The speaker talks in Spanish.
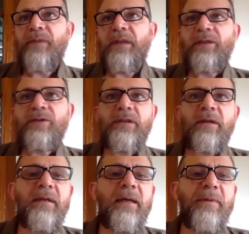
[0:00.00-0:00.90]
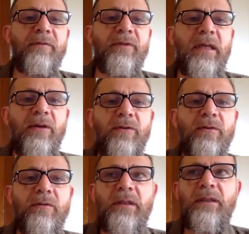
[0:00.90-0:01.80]
En ellos había
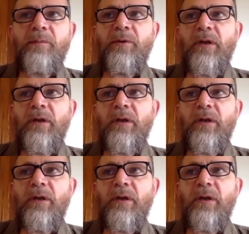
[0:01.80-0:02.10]
perfilado el tipo de